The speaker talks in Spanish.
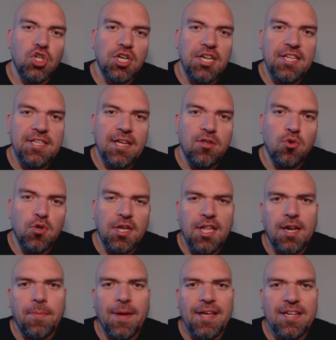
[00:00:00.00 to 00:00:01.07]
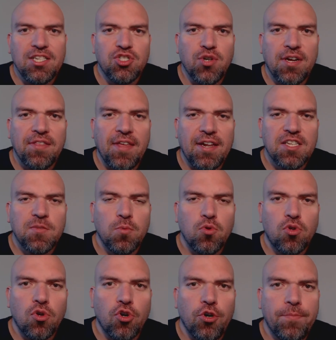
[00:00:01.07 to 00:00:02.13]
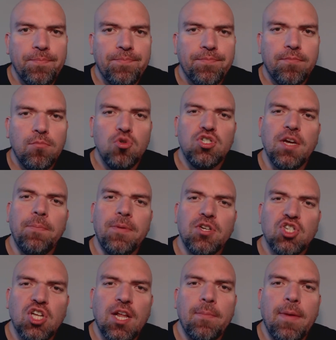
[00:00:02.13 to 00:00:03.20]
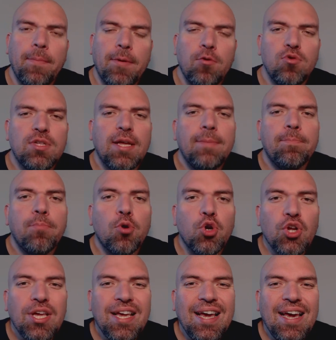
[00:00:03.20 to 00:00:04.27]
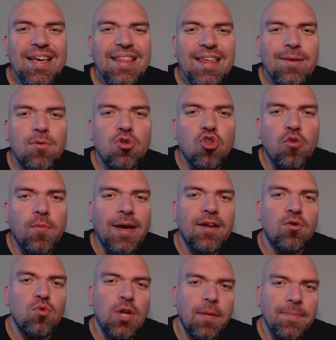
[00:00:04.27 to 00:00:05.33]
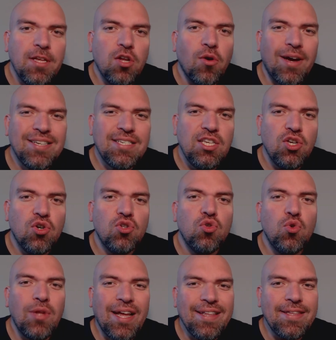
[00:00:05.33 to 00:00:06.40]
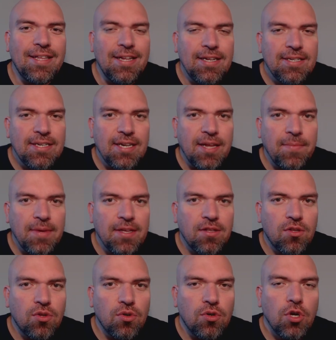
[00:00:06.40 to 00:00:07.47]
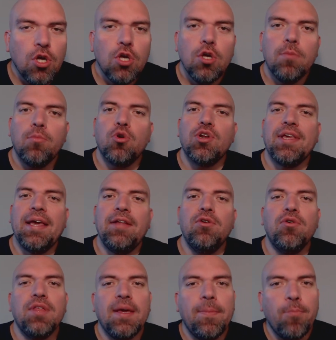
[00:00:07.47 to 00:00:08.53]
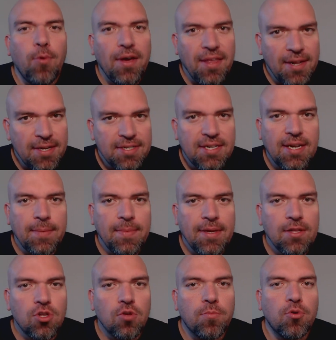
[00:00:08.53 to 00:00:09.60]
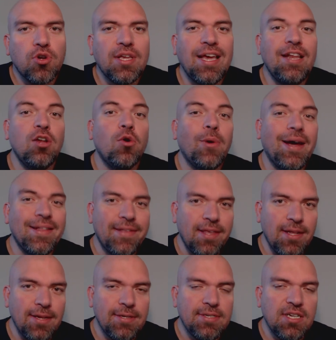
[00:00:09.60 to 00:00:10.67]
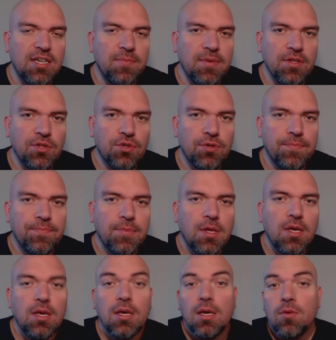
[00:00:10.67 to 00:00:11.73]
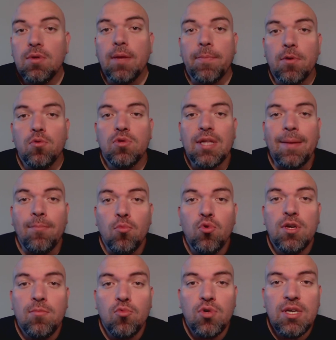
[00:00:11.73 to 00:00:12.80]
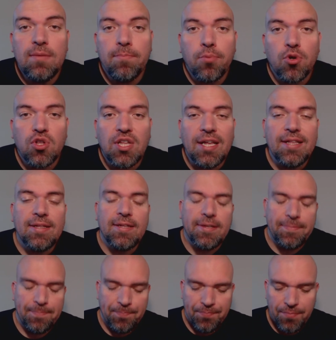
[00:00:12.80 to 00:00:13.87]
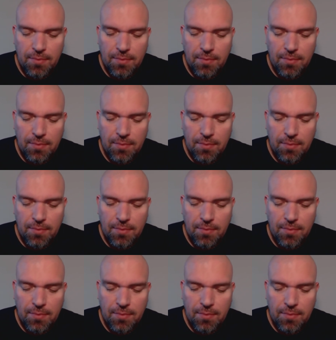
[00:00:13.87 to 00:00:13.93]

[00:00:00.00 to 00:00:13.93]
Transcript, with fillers: Soy Cristian Duque de la página StrengthAddicts.com Muchas personas me preguntan por qué debo tomar un aminoácido durante el entrenamiento, por qué no después del entrenamiento, por qué no antes del entrenamiento. Una pregunta muy muy importante.